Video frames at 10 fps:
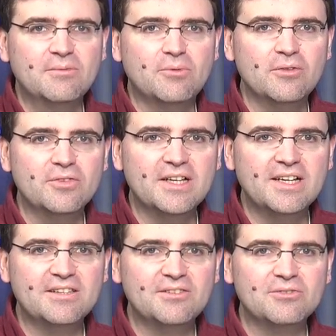
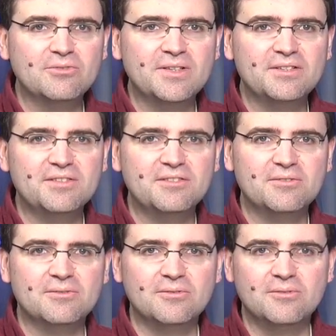Wolfgang hatte
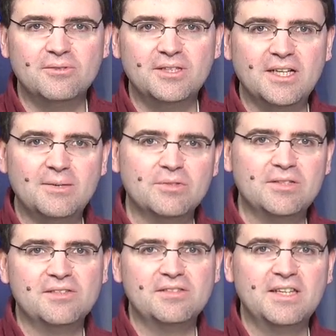sowas äh, innerhalb des
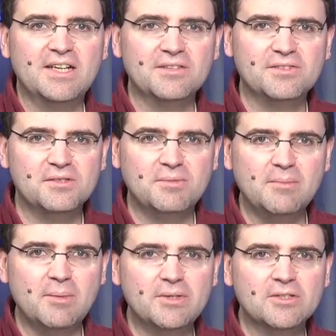letzten Jahres
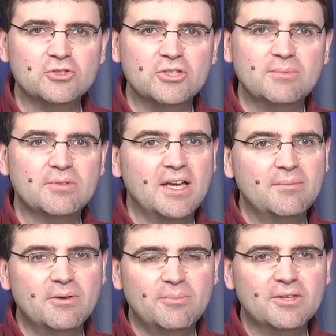zweimal mitgeschleppt,
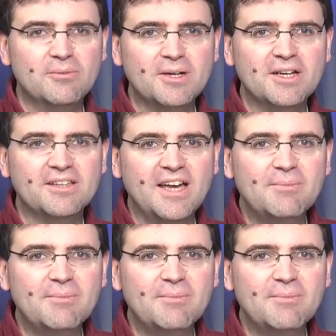einmal mitgebracht.